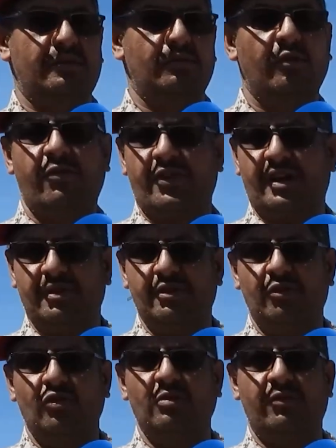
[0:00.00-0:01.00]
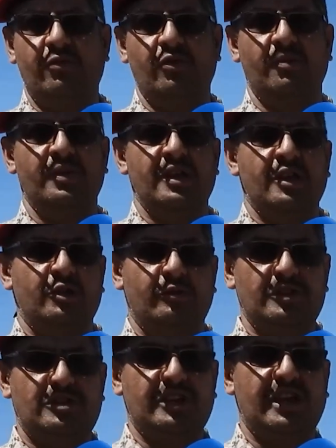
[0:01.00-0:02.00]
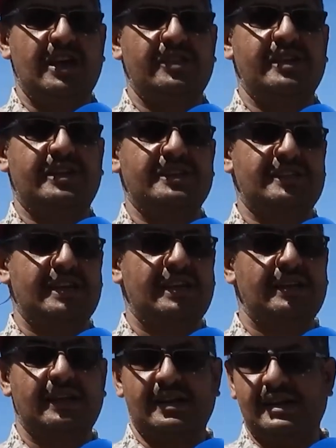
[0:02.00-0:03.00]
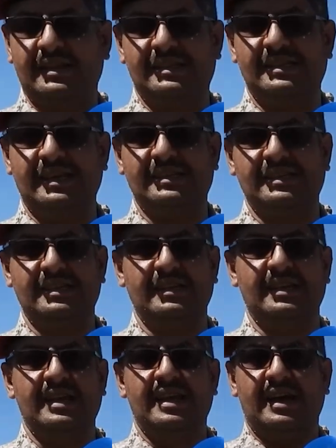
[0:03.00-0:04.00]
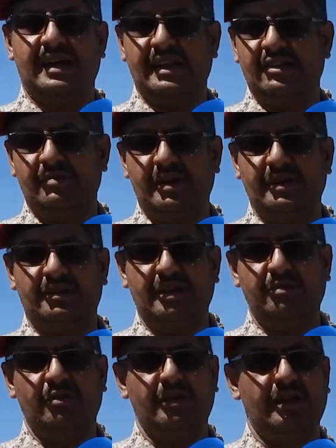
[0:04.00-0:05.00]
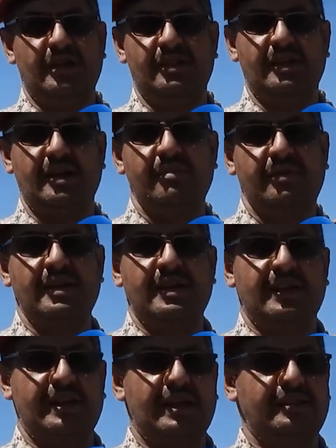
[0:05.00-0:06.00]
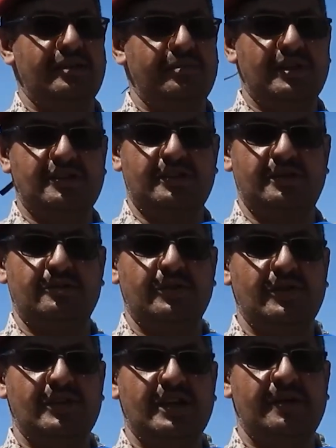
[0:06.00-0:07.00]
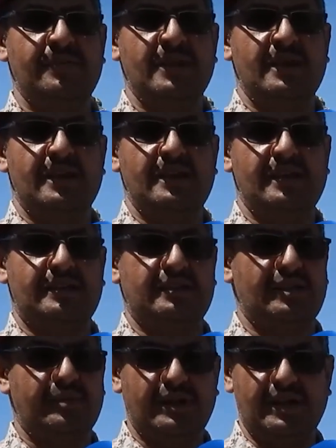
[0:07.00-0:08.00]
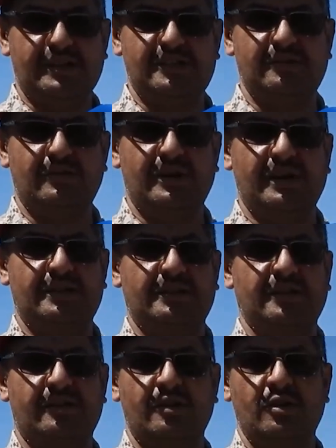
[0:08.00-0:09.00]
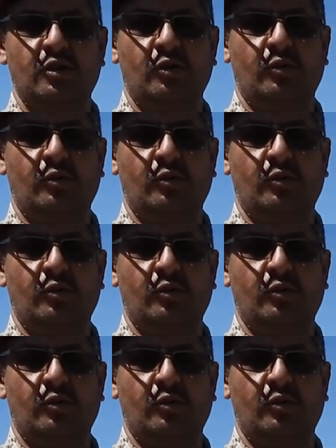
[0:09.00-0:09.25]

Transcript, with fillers: مفرغ منه ومفهوم نوجه هذه الرسالة للقادة السياسيين عليهم أن ينتبهوا لهذا الأمر لأن الميليشيات الحوثية هي تتملص وتتر...